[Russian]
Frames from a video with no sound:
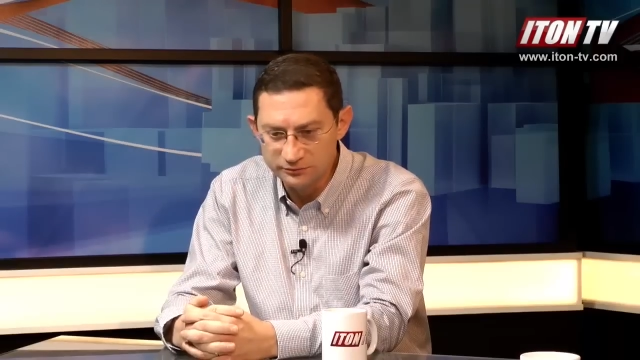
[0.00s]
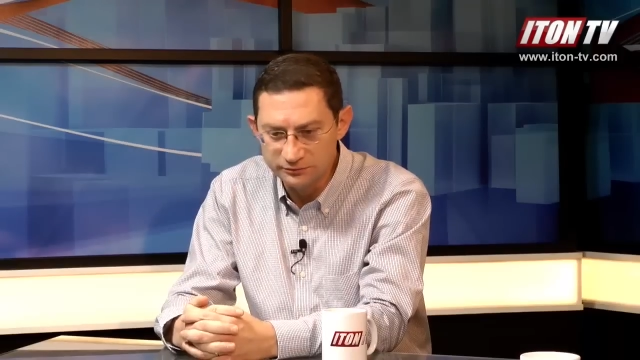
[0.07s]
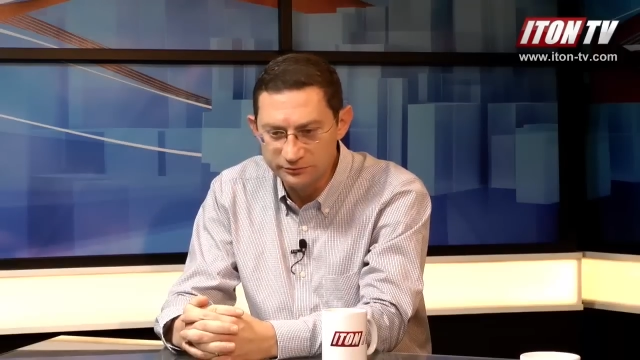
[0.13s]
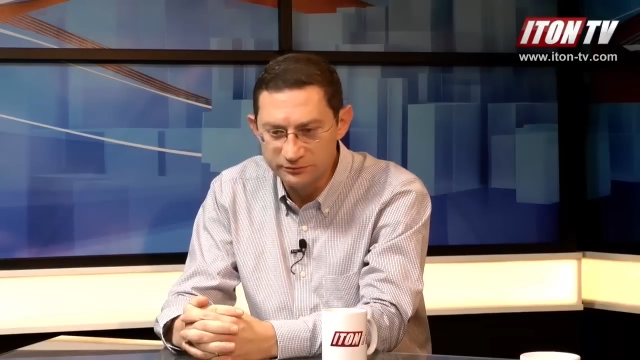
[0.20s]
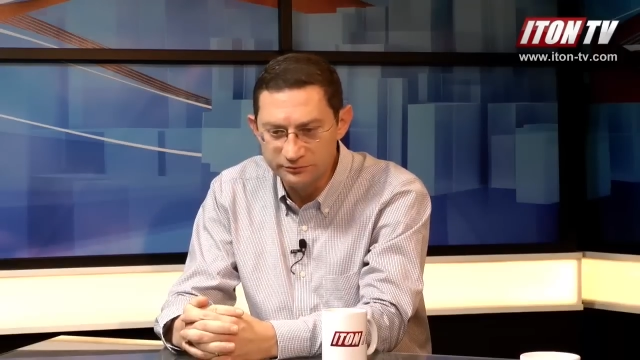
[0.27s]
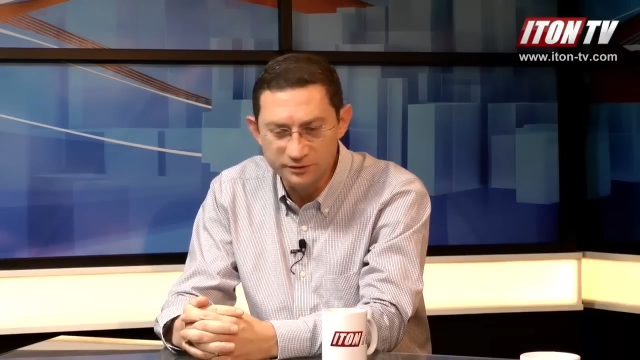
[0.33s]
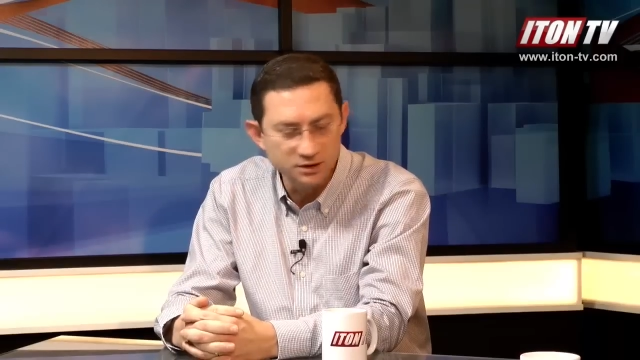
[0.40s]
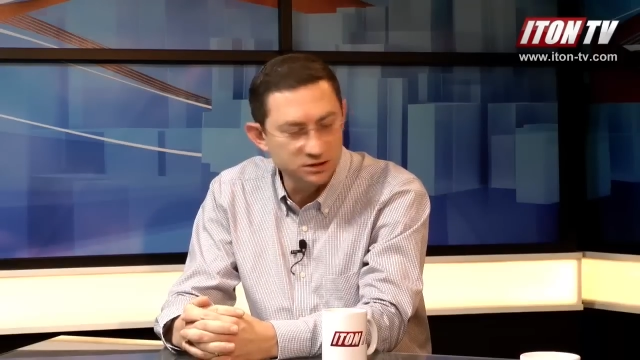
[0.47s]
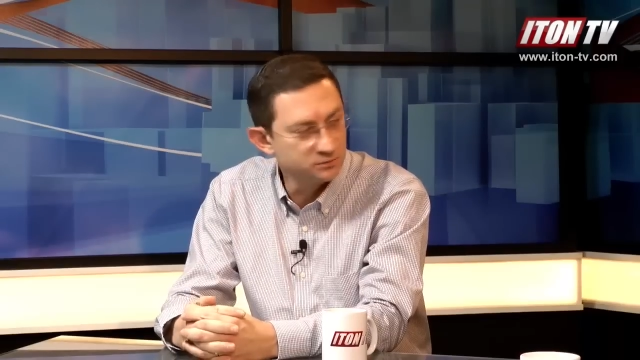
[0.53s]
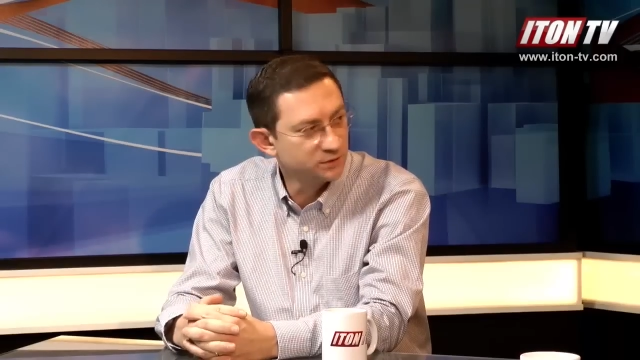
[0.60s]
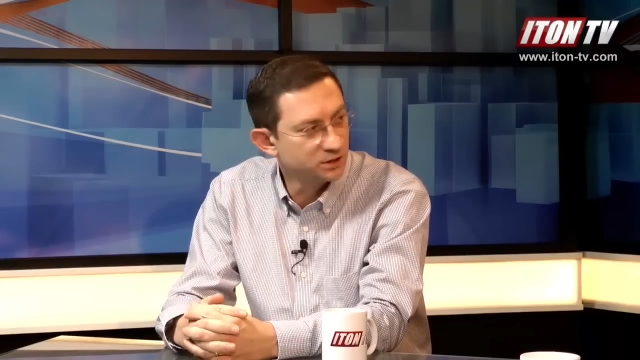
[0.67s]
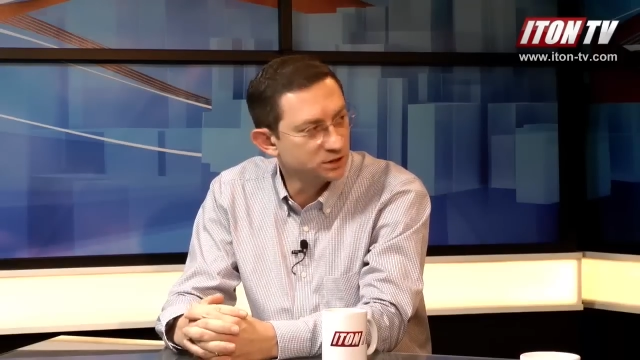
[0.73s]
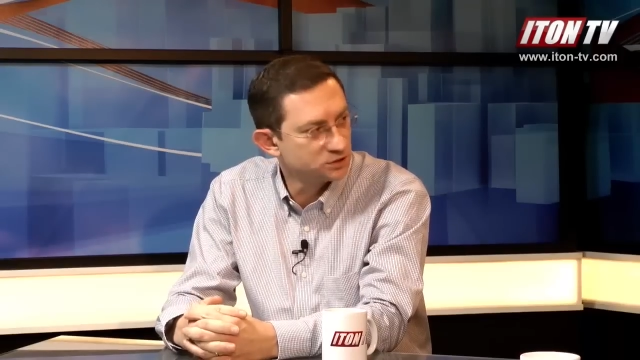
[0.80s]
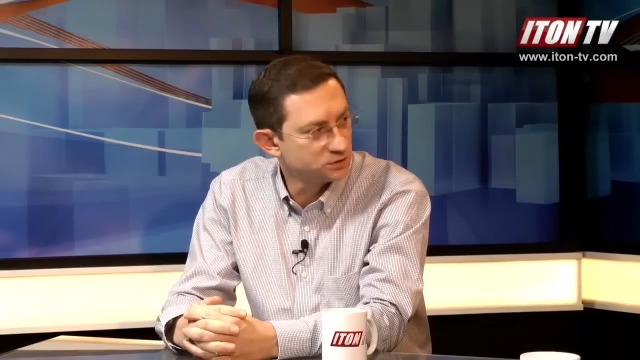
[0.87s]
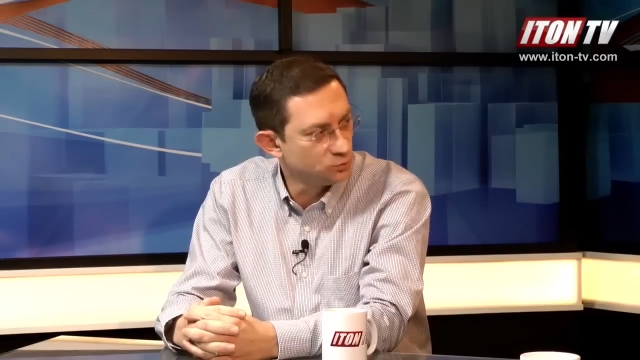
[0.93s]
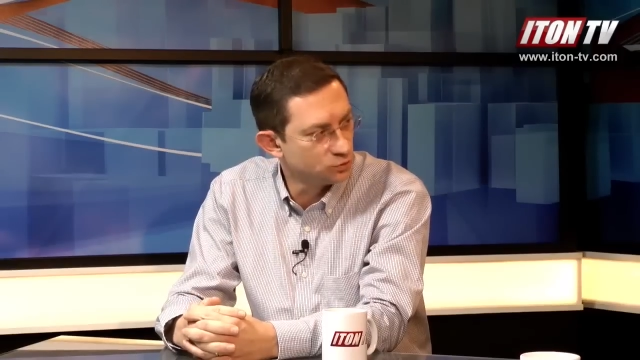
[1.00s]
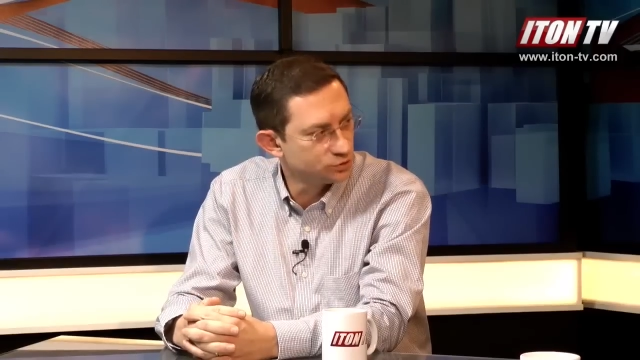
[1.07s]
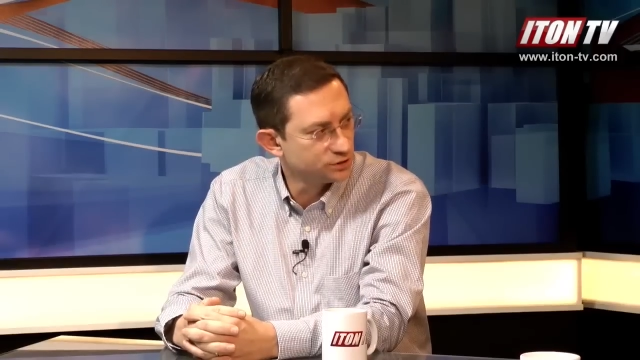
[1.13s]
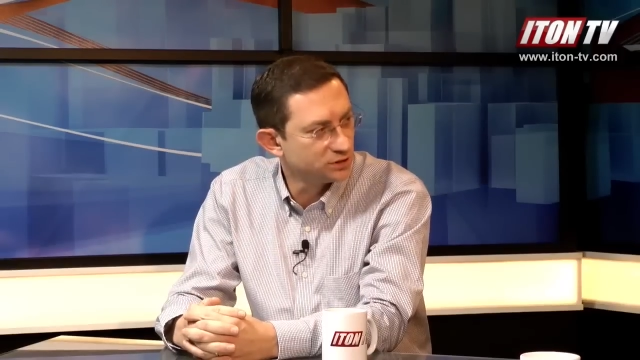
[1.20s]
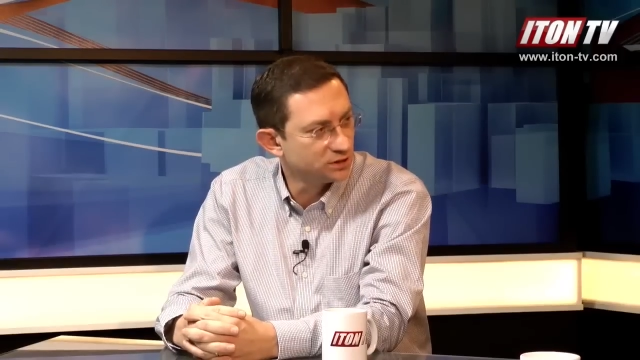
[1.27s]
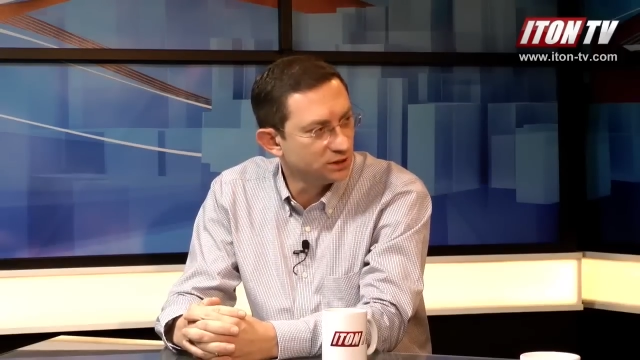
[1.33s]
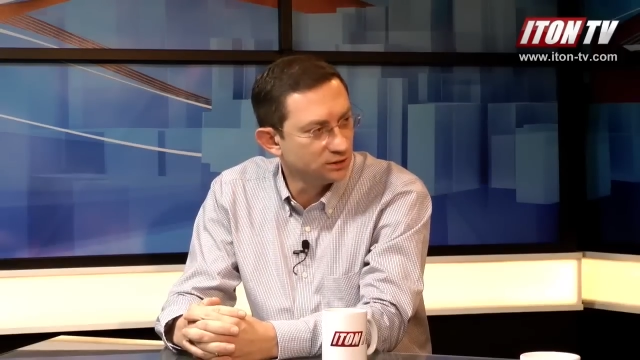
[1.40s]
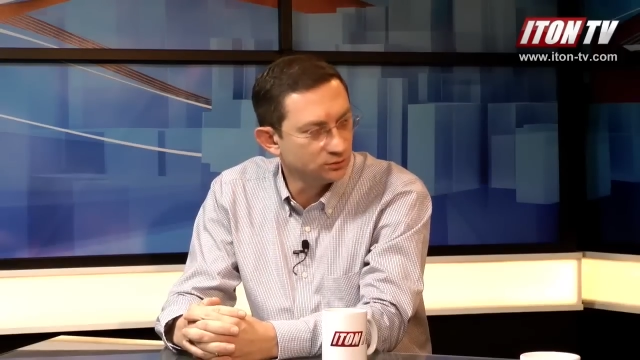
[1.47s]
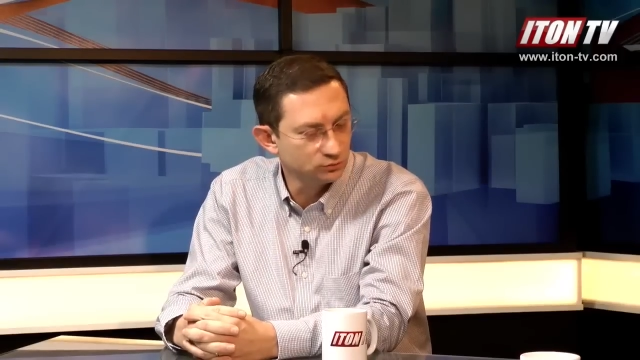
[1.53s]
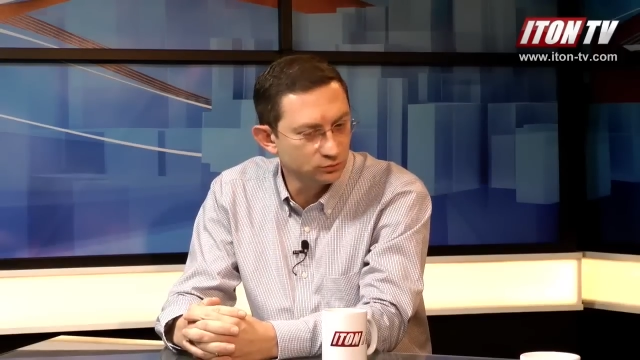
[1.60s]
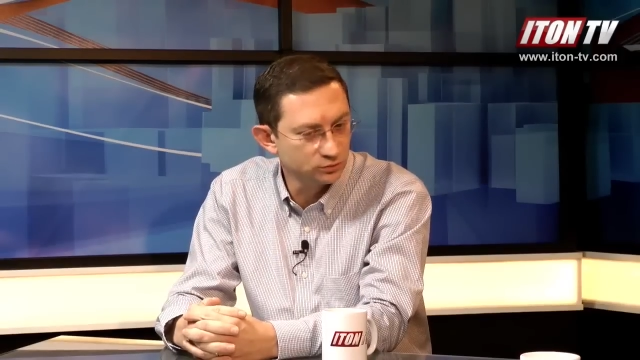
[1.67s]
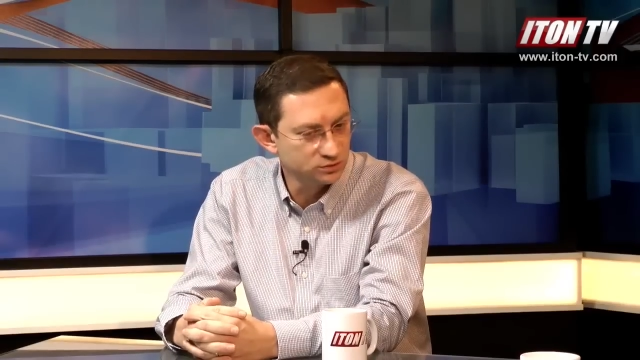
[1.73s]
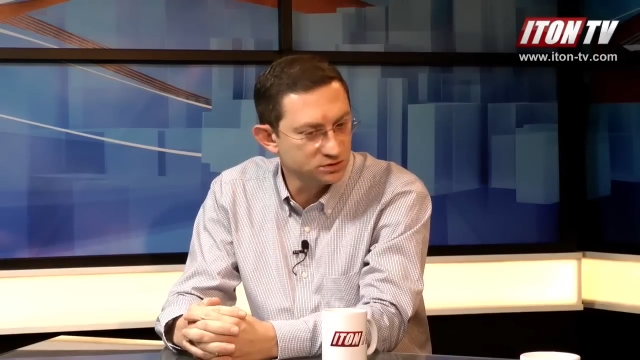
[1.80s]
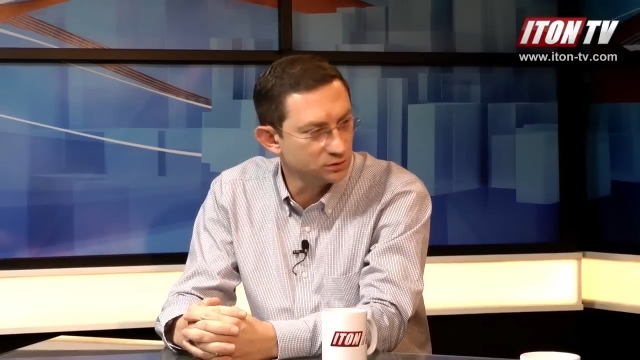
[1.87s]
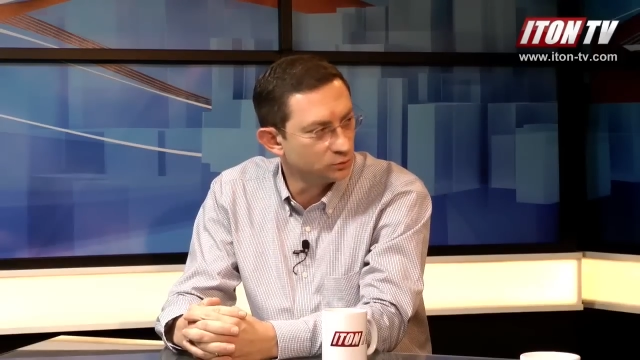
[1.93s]
верить им, конечно, можно, да, но
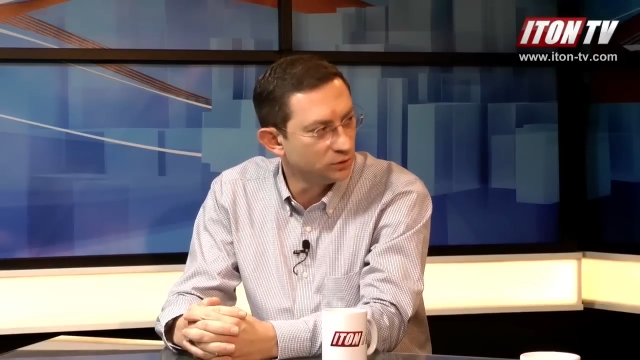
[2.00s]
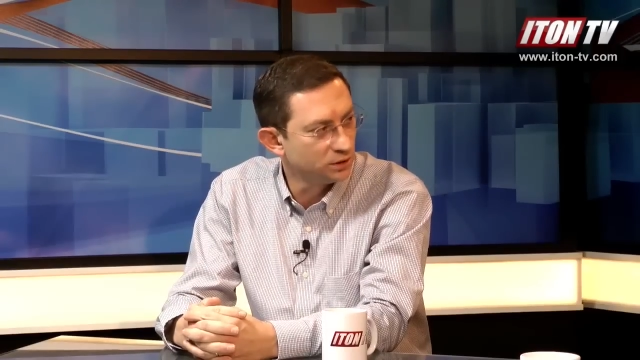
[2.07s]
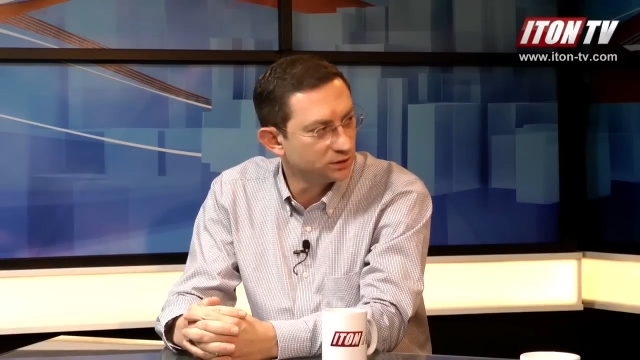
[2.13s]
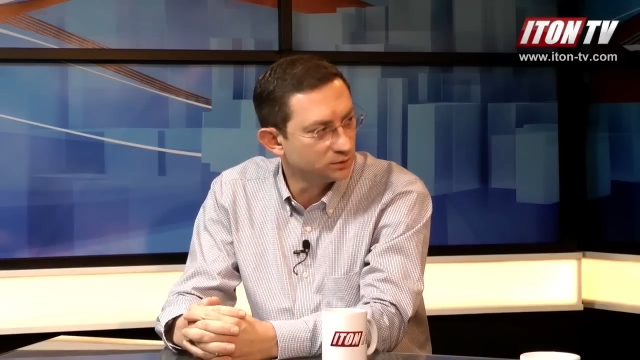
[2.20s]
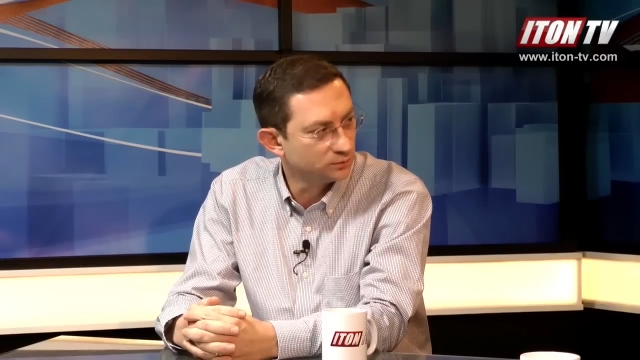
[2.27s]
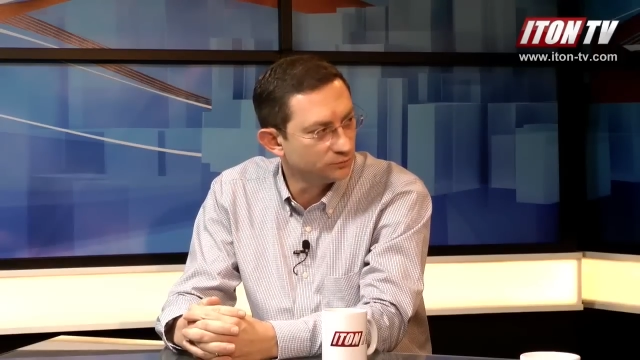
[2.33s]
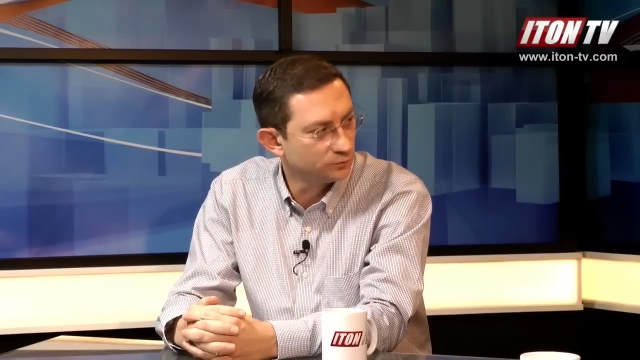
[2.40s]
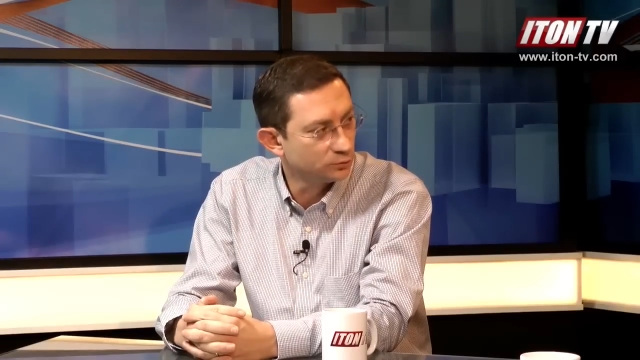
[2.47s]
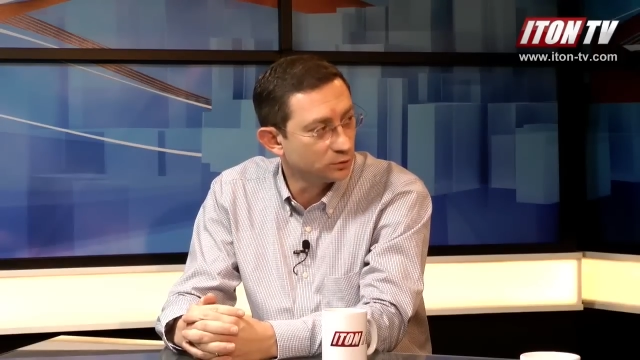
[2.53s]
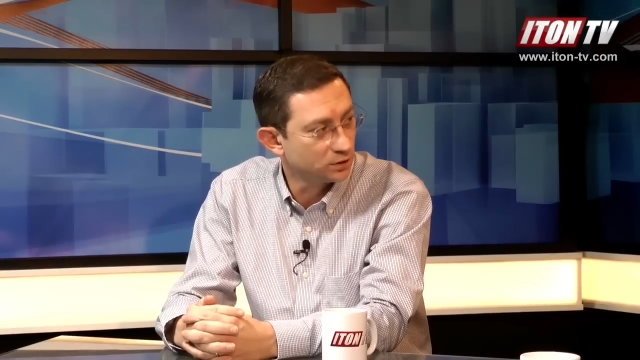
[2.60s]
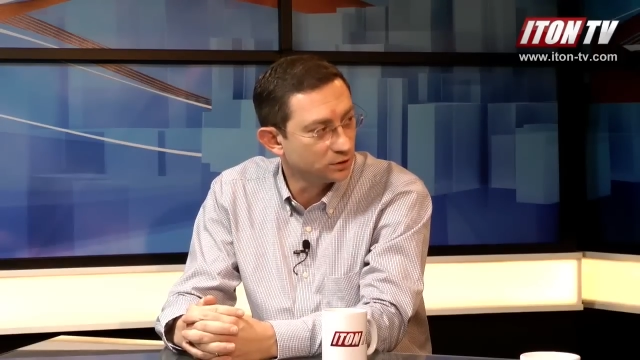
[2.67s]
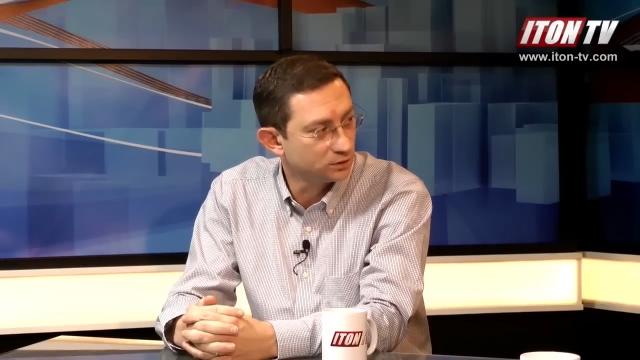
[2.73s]
только с калькулятором в руках.